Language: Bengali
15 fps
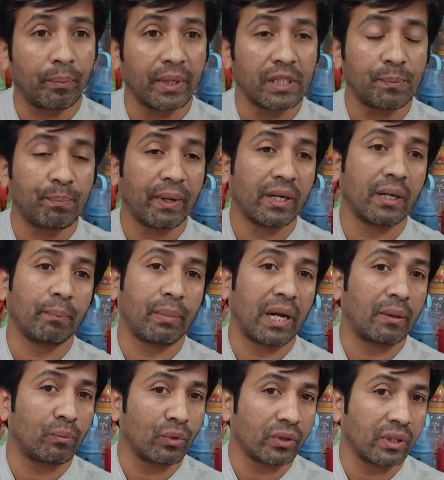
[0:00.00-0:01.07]
বেস্ট প্যাডটা
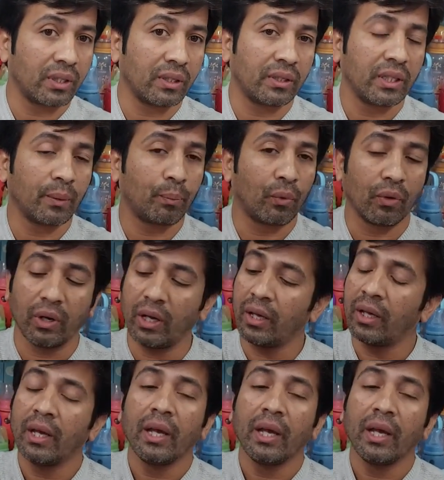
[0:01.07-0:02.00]
ব্রার মধ্যে দিয়ে পড়লে